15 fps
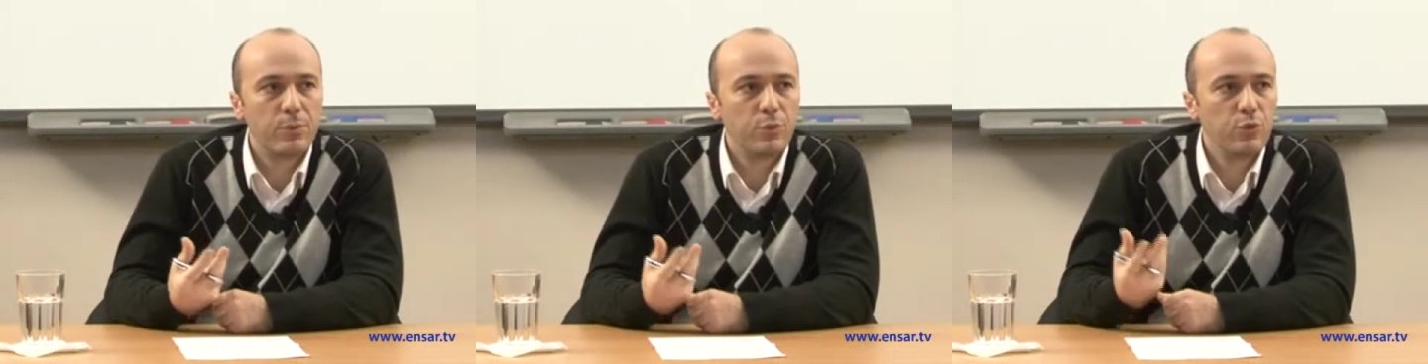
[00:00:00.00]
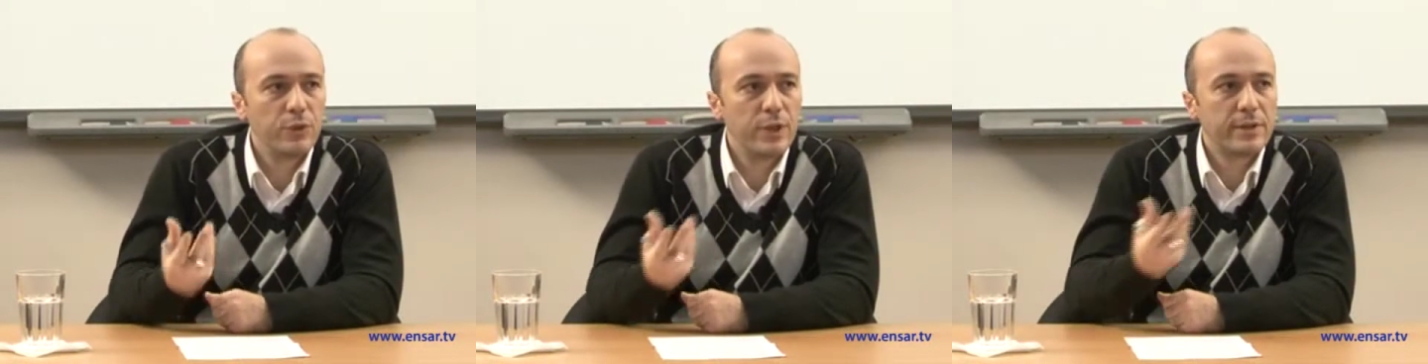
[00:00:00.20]

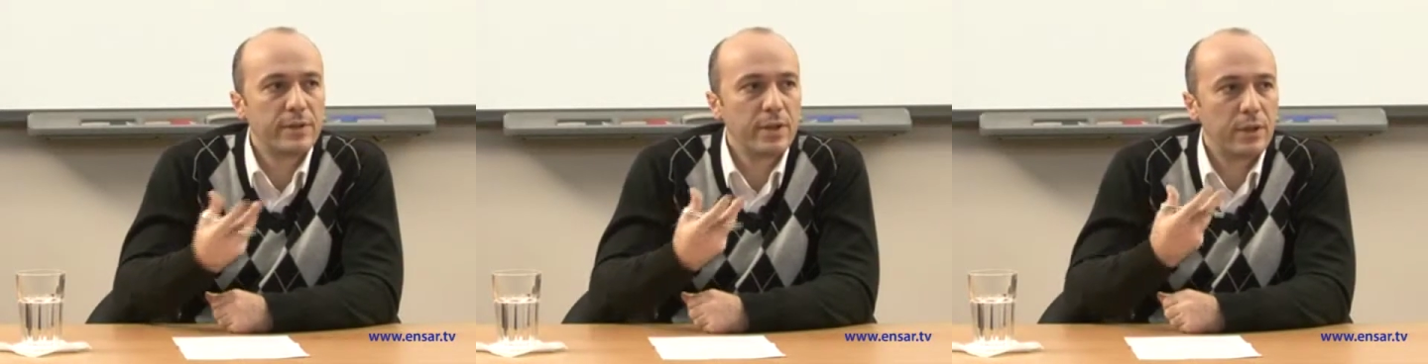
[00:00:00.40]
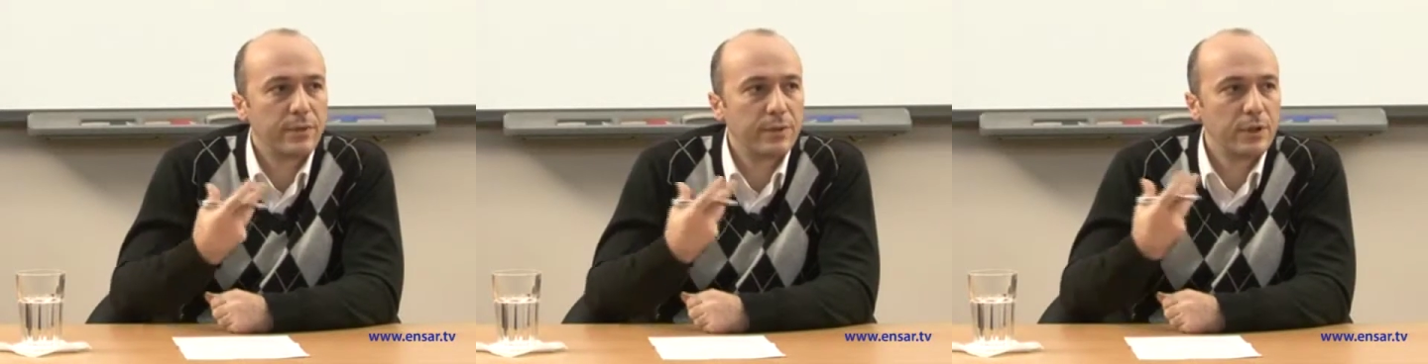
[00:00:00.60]
bunun
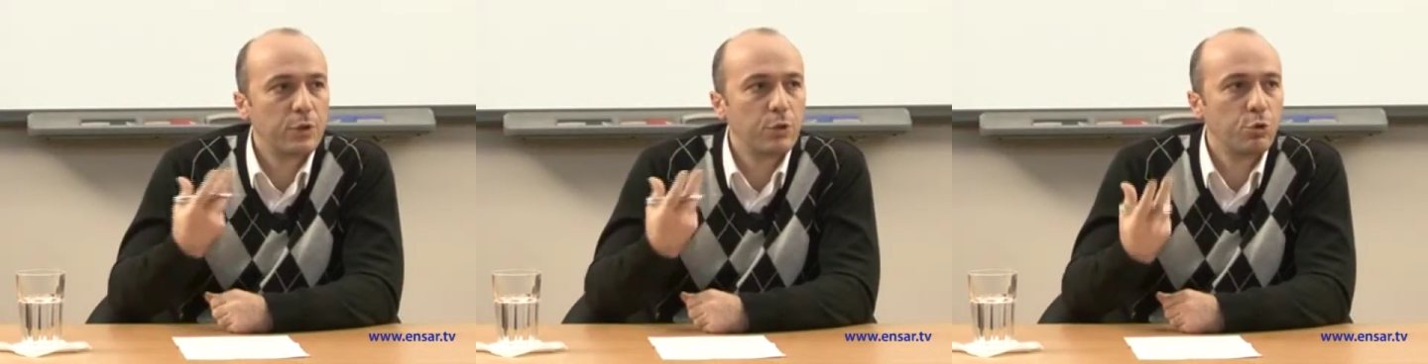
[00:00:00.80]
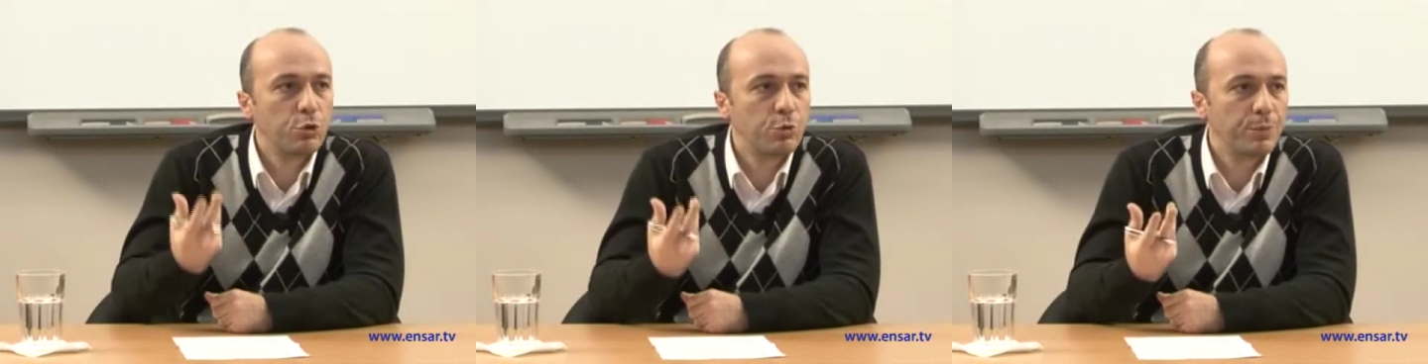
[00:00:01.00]
etrafında
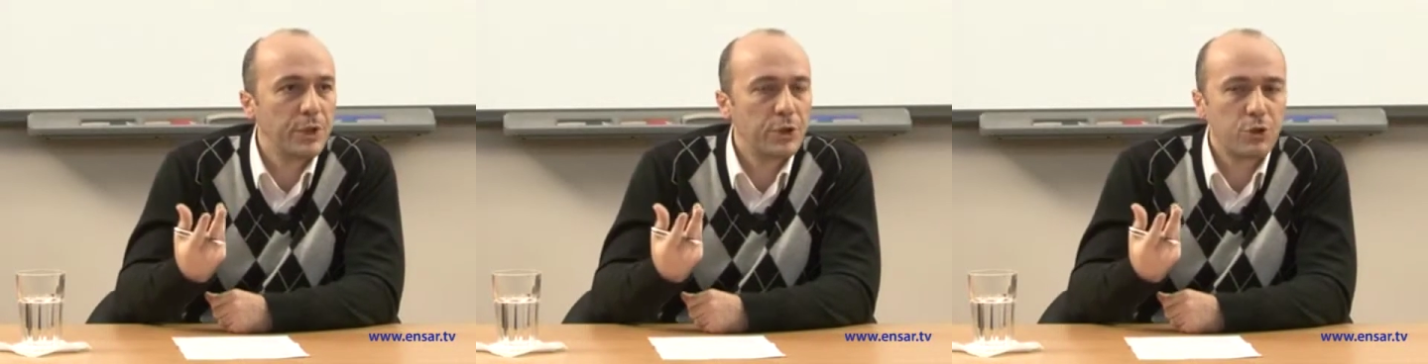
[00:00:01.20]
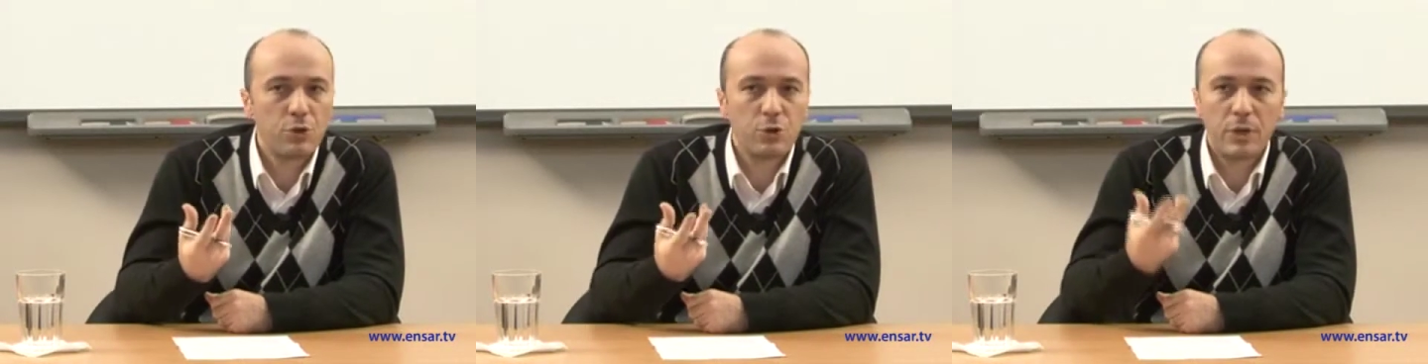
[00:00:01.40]

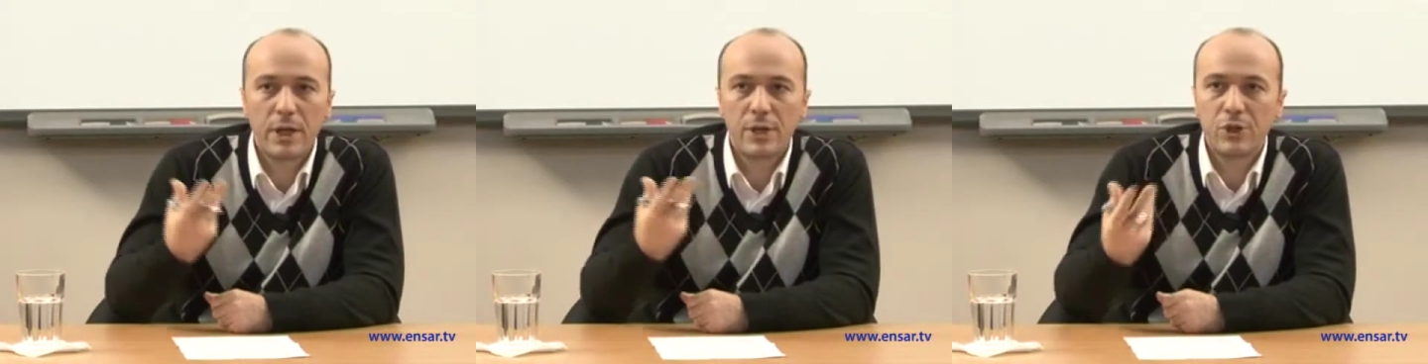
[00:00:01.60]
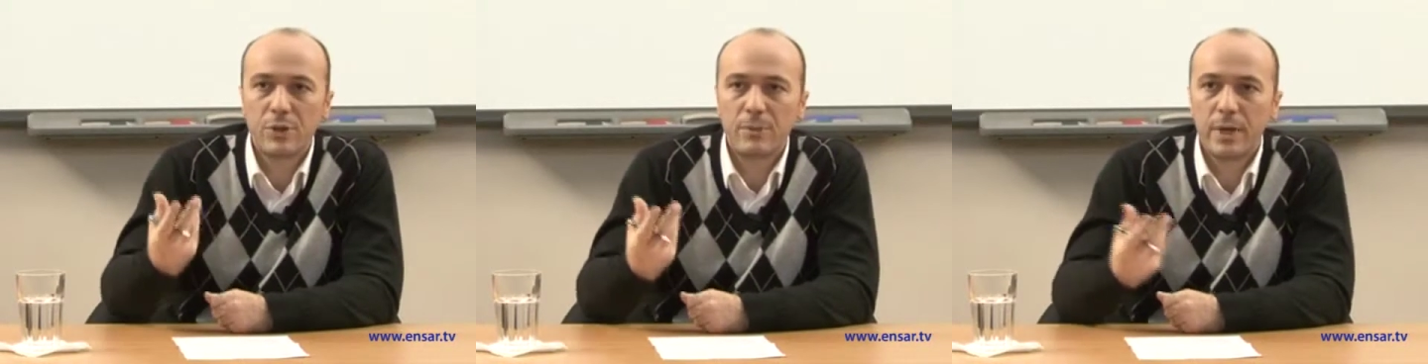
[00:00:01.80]

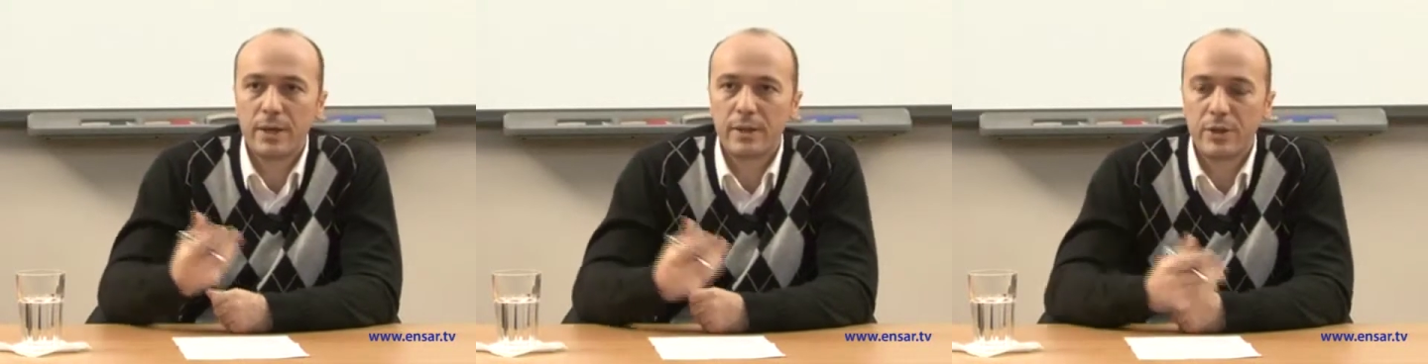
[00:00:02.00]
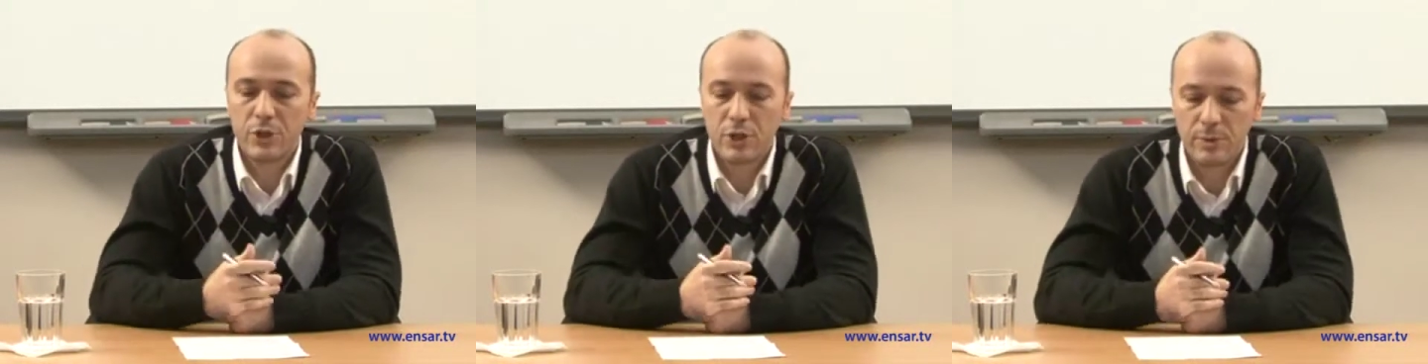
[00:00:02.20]
gruplaşıyorlar,
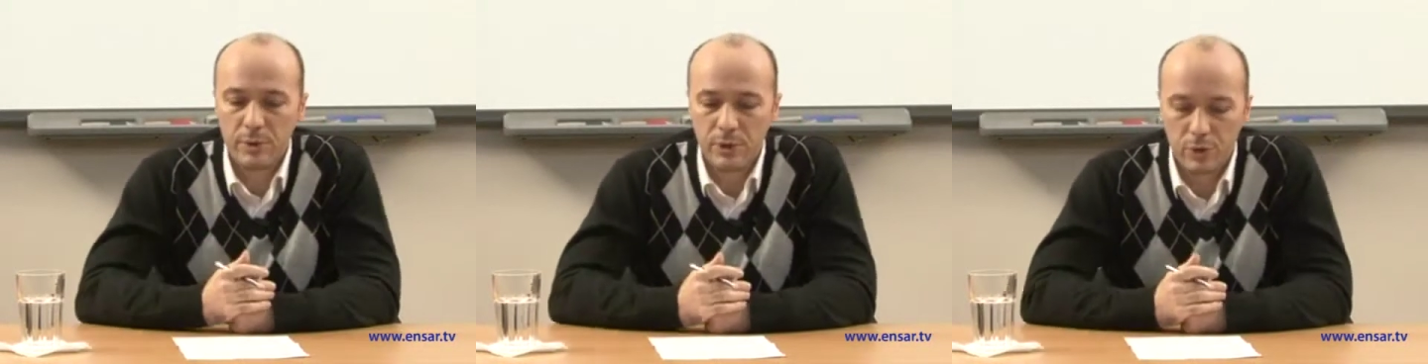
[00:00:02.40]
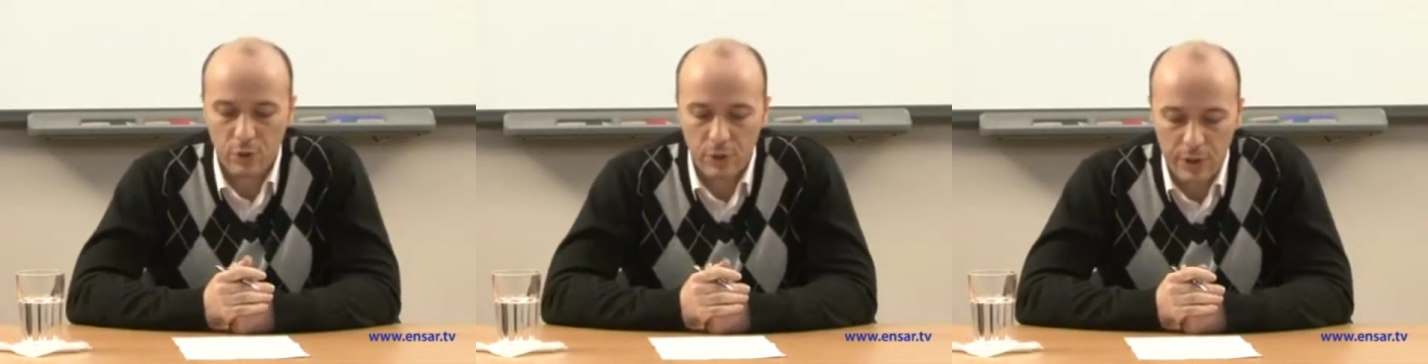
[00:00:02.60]

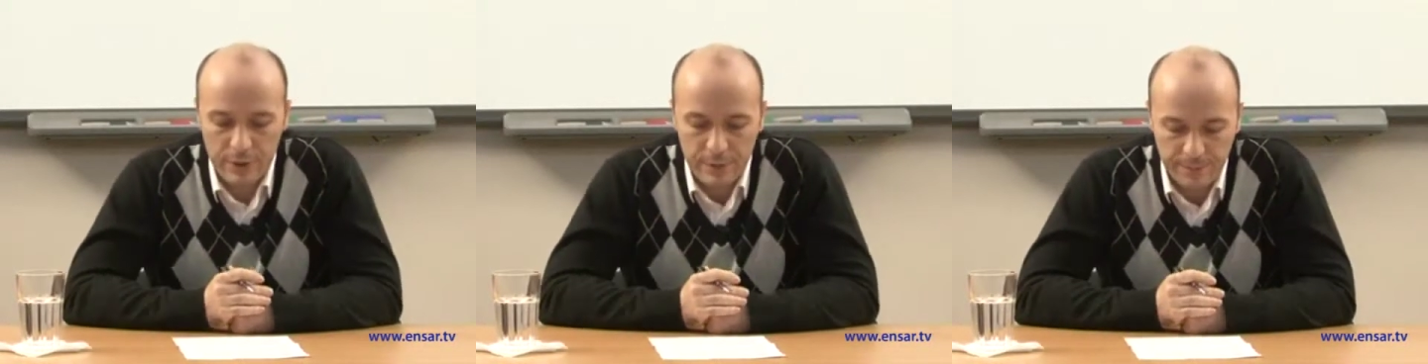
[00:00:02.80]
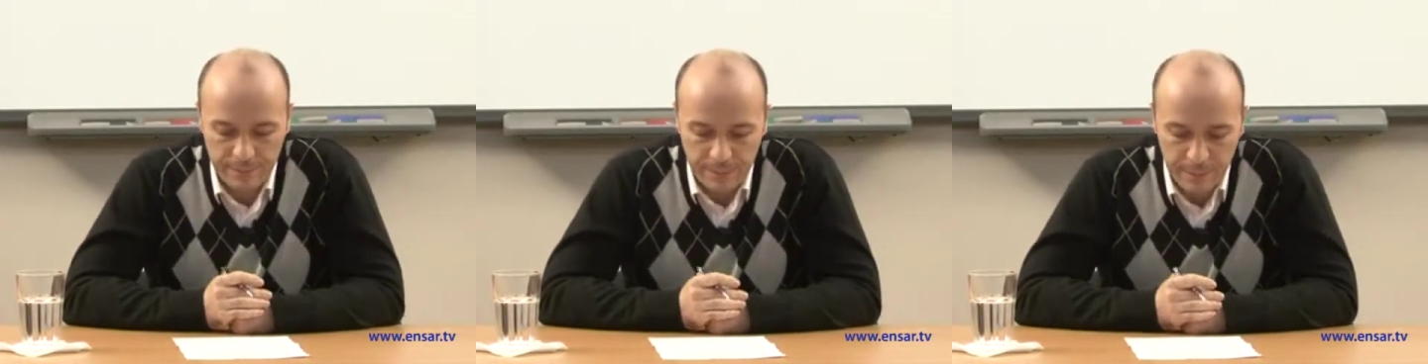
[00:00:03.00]
cemaatleşebiliyorlar.